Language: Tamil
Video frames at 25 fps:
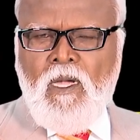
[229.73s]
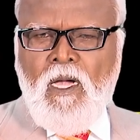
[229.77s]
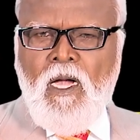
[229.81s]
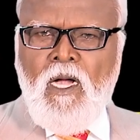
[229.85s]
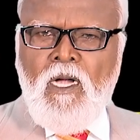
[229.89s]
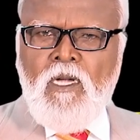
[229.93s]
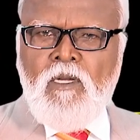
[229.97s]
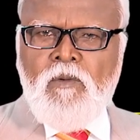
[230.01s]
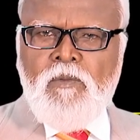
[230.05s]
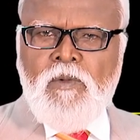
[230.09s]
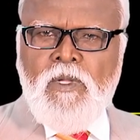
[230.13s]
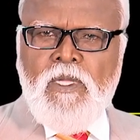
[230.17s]

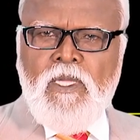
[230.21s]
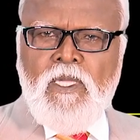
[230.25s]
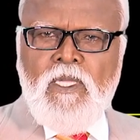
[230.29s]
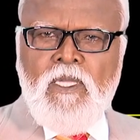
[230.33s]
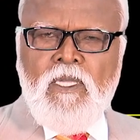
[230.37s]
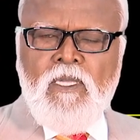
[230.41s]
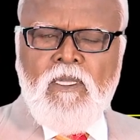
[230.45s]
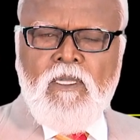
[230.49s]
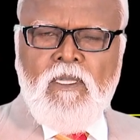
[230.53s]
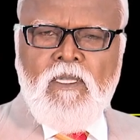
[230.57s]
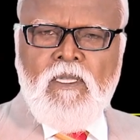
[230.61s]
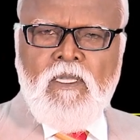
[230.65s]
ஆகவே
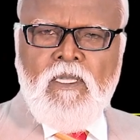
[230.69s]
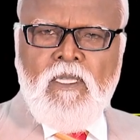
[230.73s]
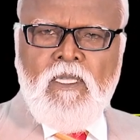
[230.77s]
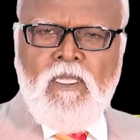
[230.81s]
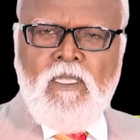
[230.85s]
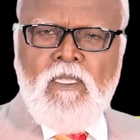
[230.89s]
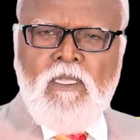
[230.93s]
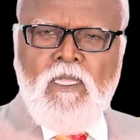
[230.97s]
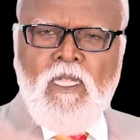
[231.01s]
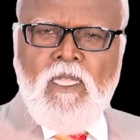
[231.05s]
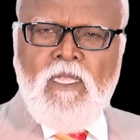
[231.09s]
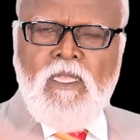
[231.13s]

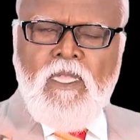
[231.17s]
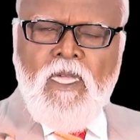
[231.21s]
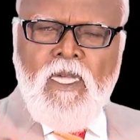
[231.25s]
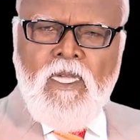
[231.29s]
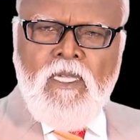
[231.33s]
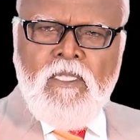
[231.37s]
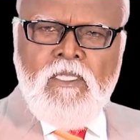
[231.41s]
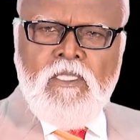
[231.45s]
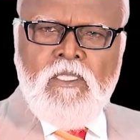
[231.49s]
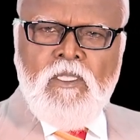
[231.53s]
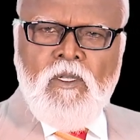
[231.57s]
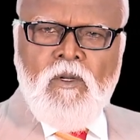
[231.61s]
இந்த
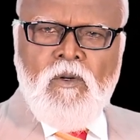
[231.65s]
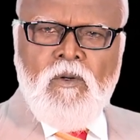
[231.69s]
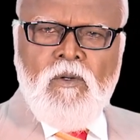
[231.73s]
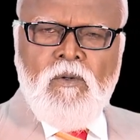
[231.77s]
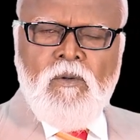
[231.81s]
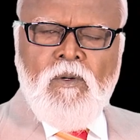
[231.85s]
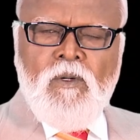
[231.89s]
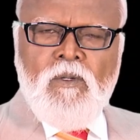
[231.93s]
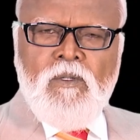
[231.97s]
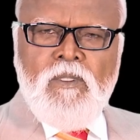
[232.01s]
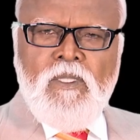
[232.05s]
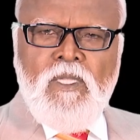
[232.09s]
தேசம்
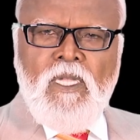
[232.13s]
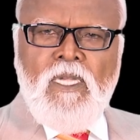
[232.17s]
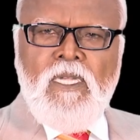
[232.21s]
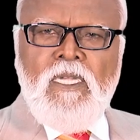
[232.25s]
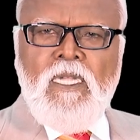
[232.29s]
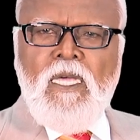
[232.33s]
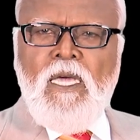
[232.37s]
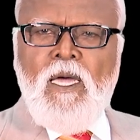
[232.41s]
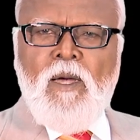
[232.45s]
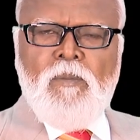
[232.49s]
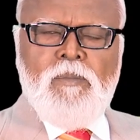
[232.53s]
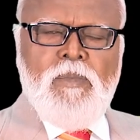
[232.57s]
என்ன
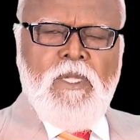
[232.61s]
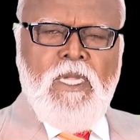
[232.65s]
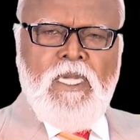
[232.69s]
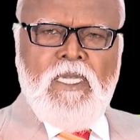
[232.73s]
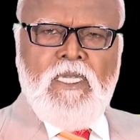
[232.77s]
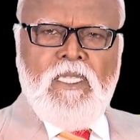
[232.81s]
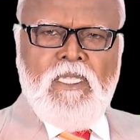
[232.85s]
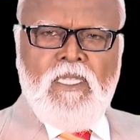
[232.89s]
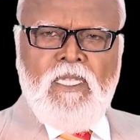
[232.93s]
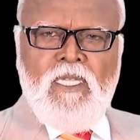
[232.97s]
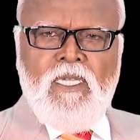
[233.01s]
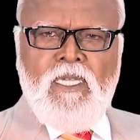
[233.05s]

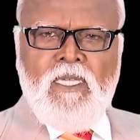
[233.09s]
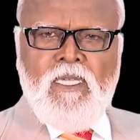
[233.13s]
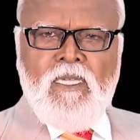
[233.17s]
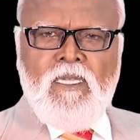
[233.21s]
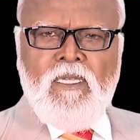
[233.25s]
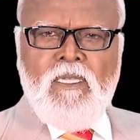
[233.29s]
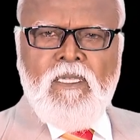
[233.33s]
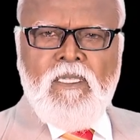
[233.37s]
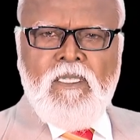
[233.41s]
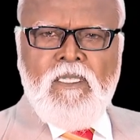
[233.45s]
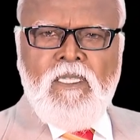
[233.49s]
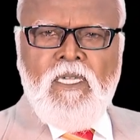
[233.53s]
அப்படின்றத
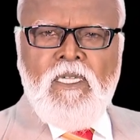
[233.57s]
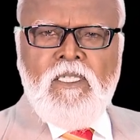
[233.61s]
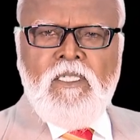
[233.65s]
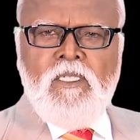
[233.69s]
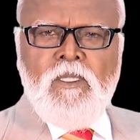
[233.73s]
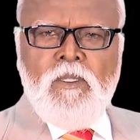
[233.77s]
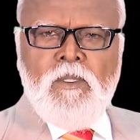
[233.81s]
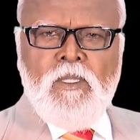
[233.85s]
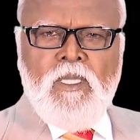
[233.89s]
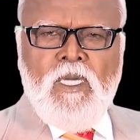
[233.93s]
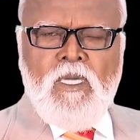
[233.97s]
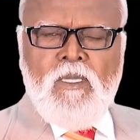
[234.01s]

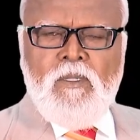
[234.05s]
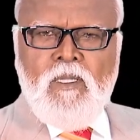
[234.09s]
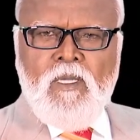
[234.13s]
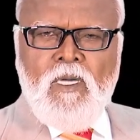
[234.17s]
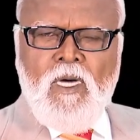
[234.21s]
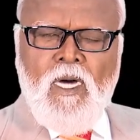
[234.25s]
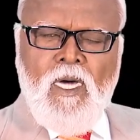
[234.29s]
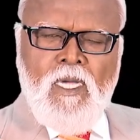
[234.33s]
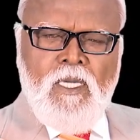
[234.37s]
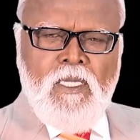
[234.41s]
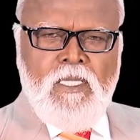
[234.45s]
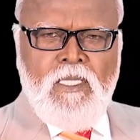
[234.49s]
எட்டு
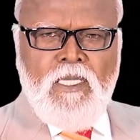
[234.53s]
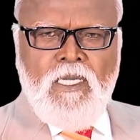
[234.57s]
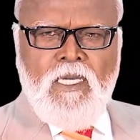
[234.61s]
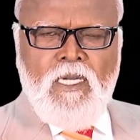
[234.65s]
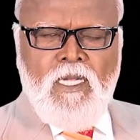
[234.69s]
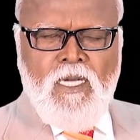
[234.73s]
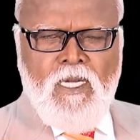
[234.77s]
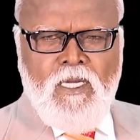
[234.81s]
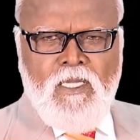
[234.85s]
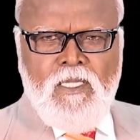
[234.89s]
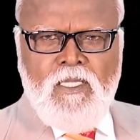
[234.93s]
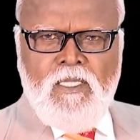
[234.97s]

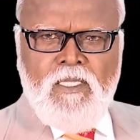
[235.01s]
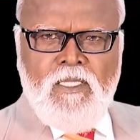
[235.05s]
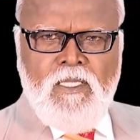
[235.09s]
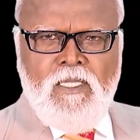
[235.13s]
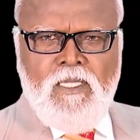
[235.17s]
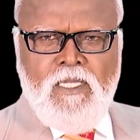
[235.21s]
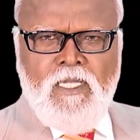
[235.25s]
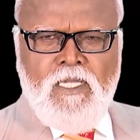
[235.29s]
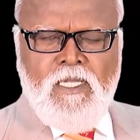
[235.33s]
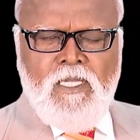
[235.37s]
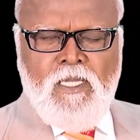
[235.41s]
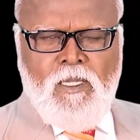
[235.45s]
காரணங்களாக
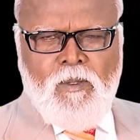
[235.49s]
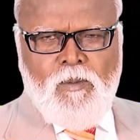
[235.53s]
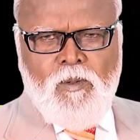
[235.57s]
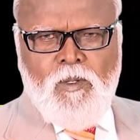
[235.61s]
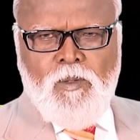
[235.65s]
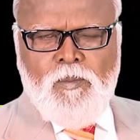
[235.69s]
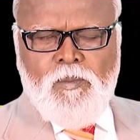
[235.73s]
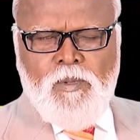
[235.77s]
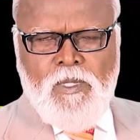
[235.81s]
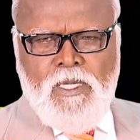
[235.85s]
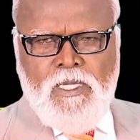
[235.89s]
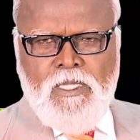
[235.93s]
இன்றைக்கு
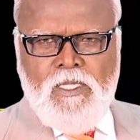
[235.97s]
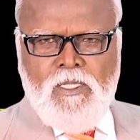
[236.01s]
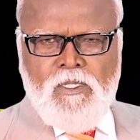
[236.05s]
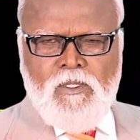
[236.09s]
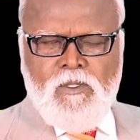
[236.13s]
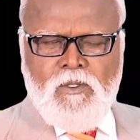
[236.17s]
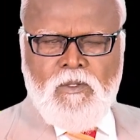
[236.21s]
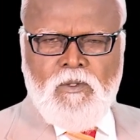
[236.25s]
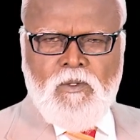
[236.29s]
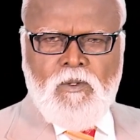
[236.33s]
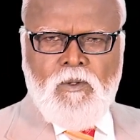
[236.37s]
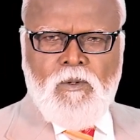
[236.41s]
நாம் படிக்க
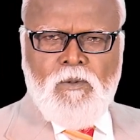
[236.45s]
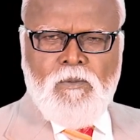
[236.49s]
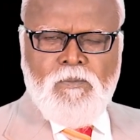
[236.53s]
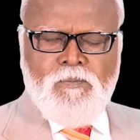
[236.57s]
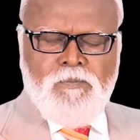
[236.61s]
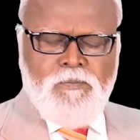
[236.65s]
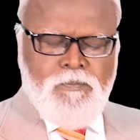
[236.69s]
இருக்கிறோம்